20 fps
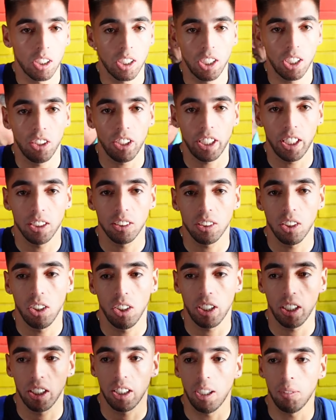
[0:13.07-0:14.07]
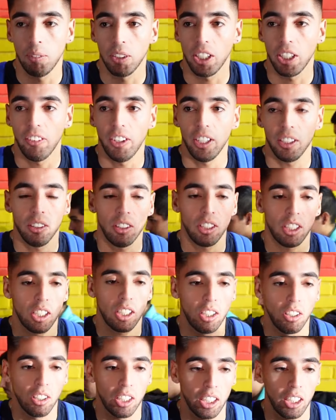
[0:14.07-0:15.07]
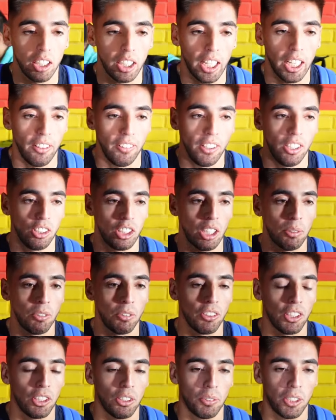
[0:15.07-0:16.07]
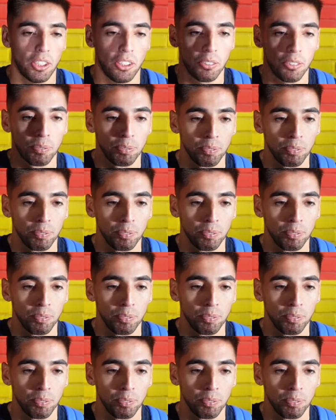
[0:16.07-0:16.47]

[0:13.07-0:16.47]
creo que eso es lo que estamos llevando y creo que cada vez lo estamos viendo mejor.